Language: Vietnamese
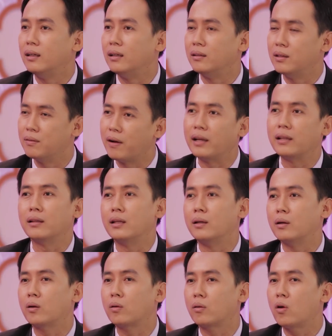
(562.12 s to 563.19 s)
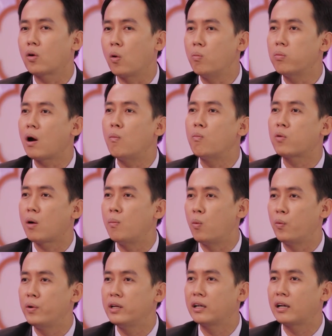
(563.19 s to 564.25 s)
À, như vậy thì nó cũng không có
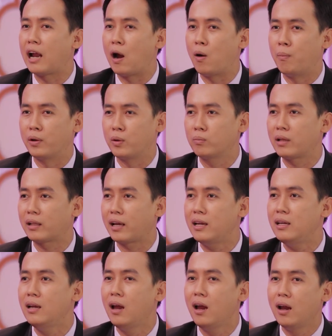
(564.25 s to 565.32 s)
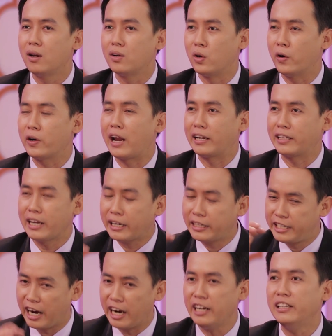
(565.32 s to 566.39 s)
một nguyên nhân nào mà chúng ta thấy rõ ràng chắc
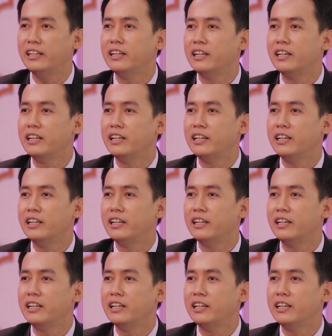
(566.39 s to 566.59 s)
chắn